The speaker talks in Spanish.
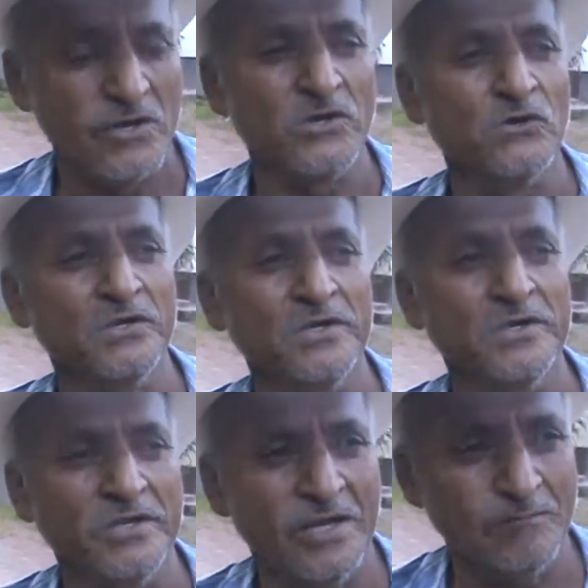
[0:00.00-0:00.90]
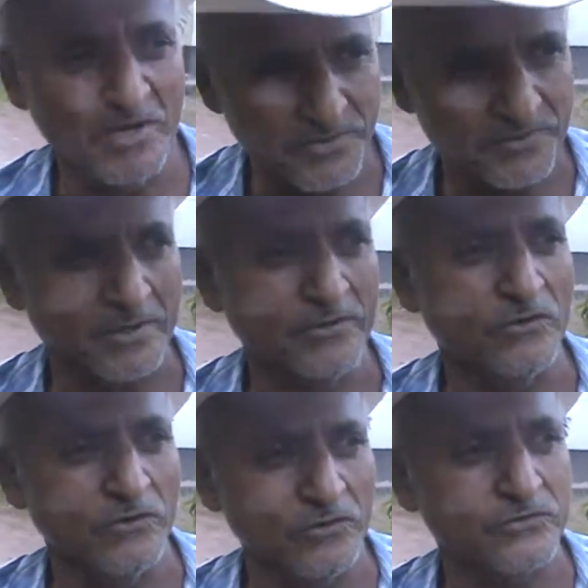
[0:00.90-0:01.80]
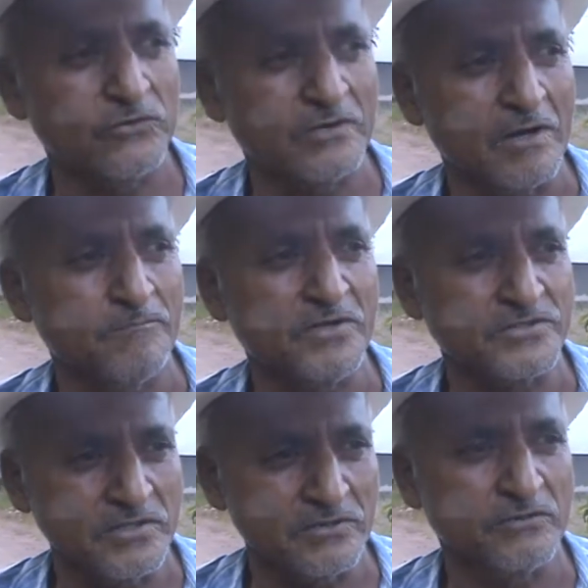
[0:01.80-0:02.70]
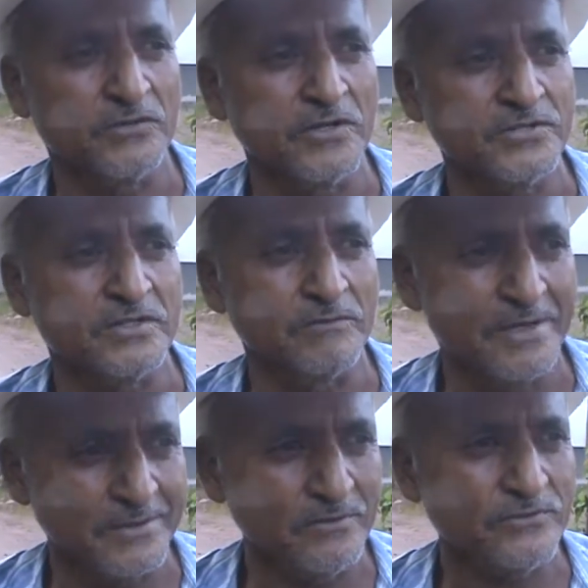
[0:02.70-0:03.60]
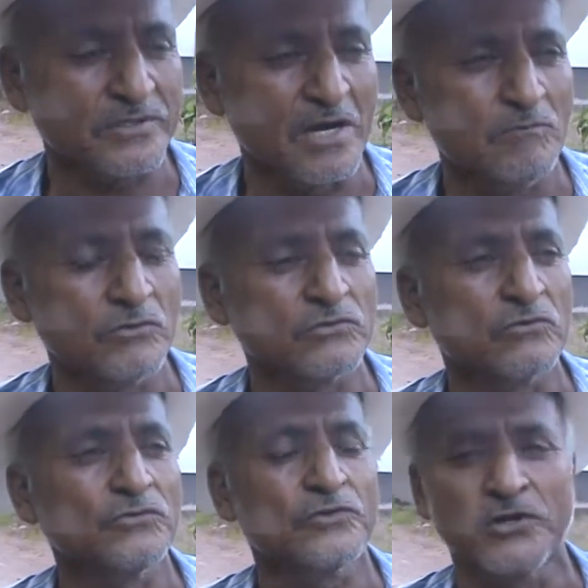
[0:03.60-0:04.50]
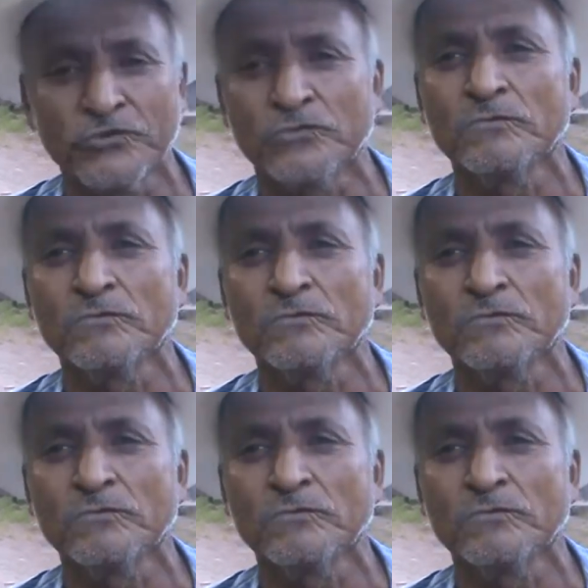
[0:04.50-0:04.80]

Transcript: y originalmente nosotros los campesinos de este barrio estamos contritos